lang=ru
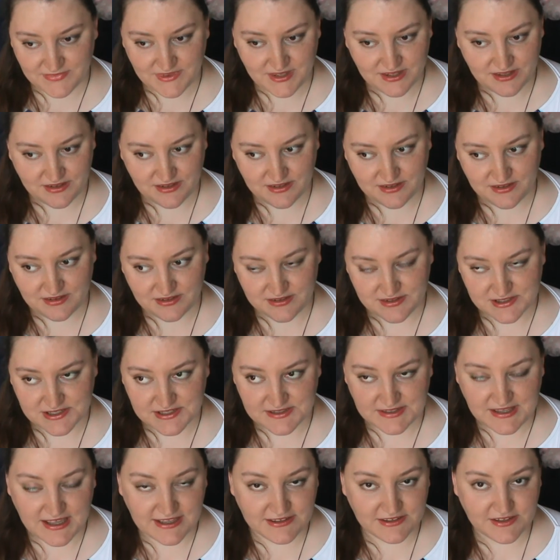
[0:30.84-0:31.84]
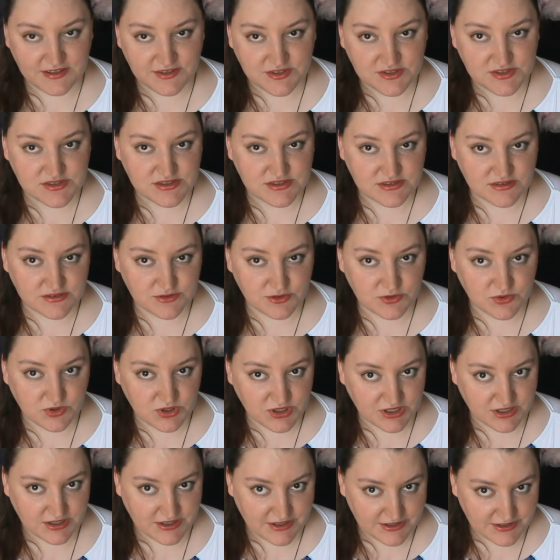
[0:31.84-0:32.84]
Э, цитат из
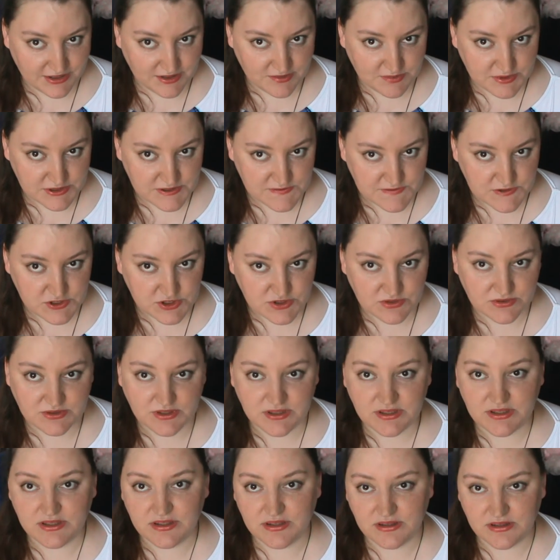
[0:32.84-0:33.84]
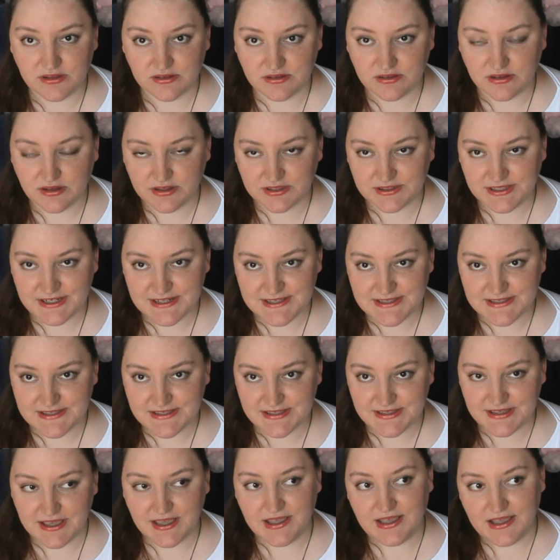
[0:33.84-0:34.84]
других книг, посвященной э,
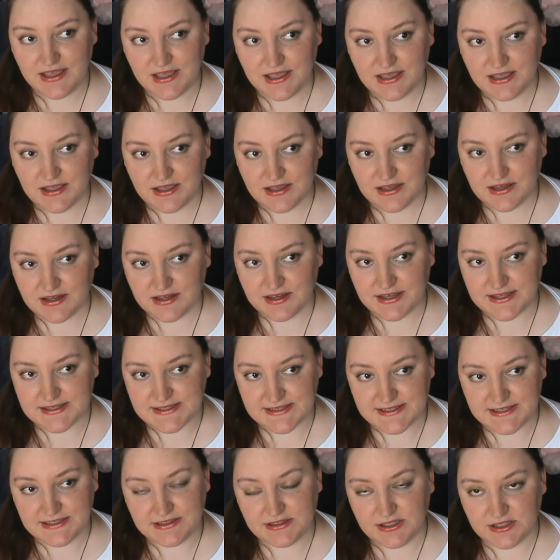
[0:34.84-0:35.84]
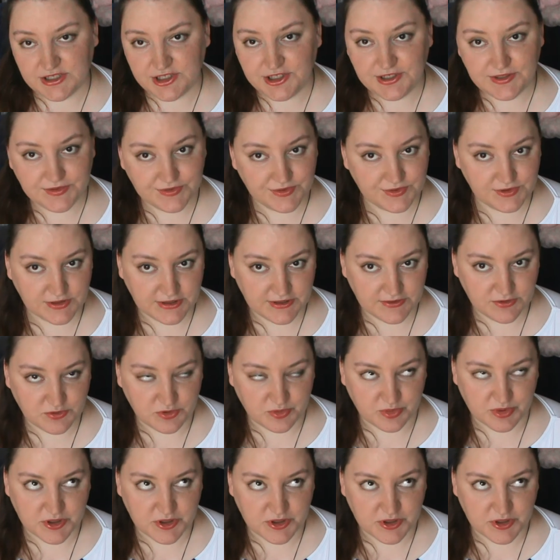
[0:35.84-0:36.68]
актрисе, газет и интервью.